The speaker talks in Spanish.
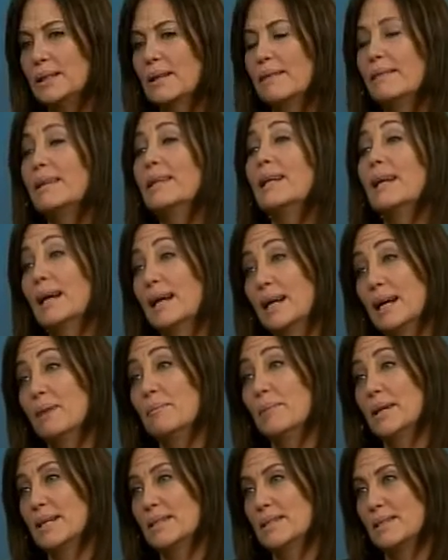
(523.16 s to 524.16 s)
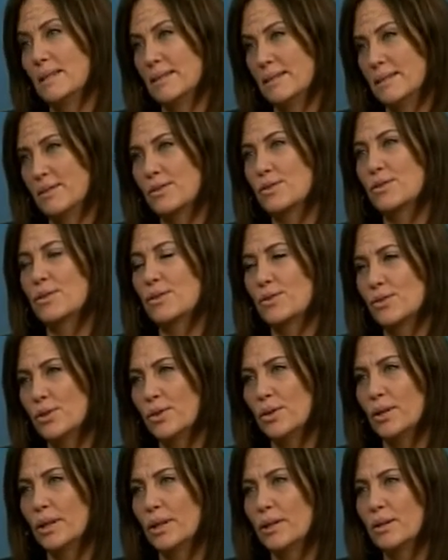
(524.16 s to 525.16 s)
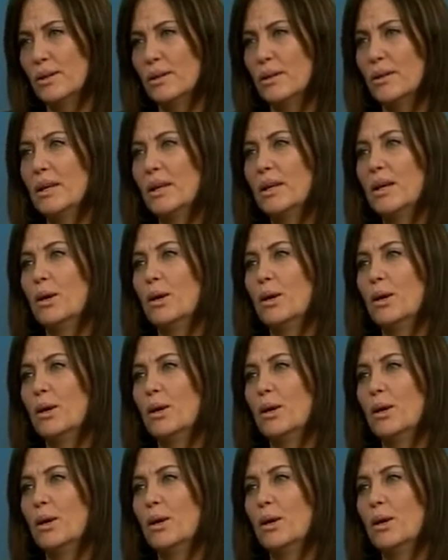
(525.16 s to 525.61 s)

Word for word: través de las cámaras y las asociaciones, ¿no?